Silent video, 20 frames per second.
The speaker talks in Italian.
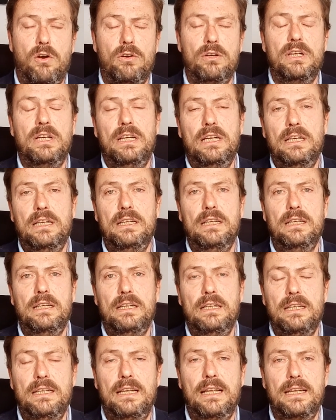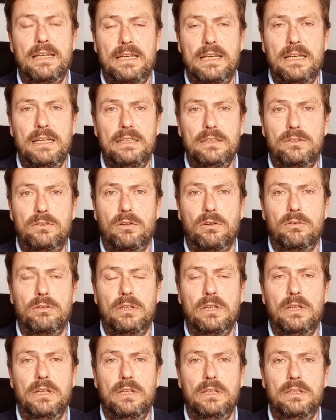con eh, Hillary
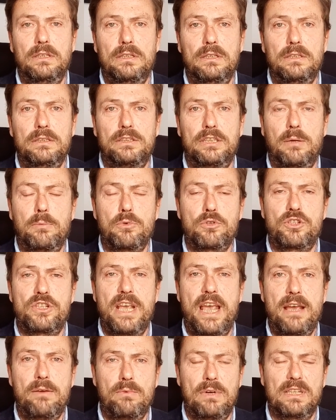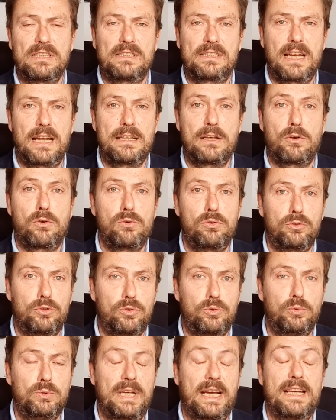Clinton eh, diciamo, si è una strada
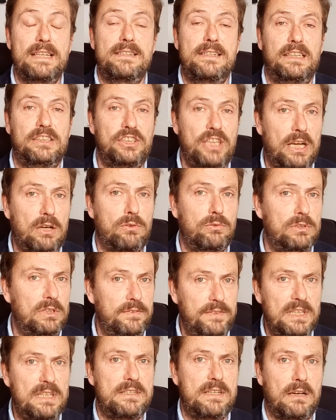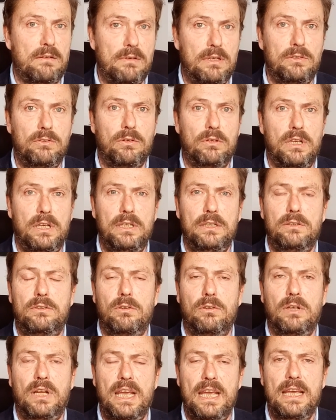conosciuta che si è già condivisa quando
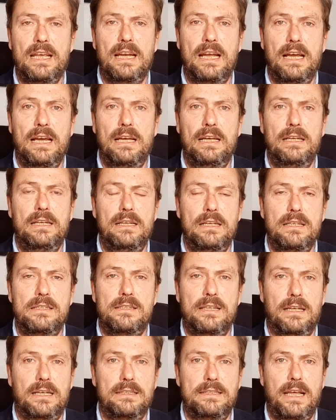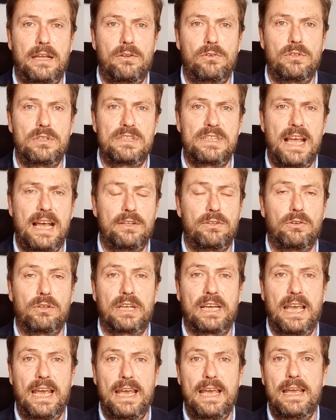Clinton era eh, segretario di
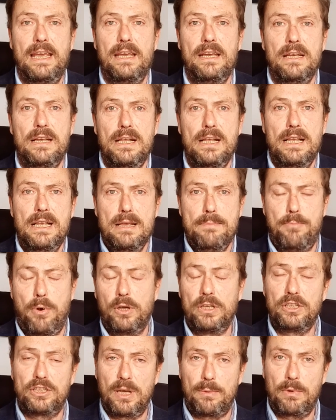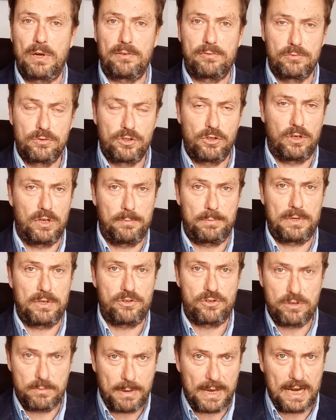Stato, che è poi diciamo, la funzione
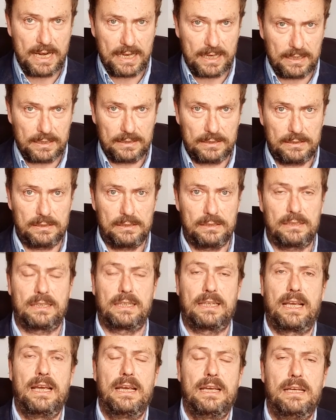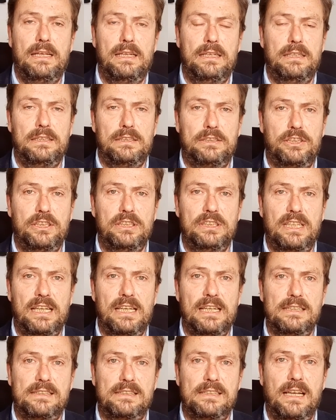principale che eh, ci
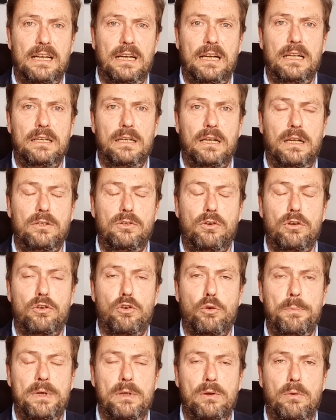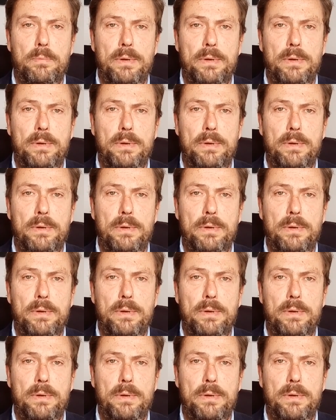interessa a, a, noi come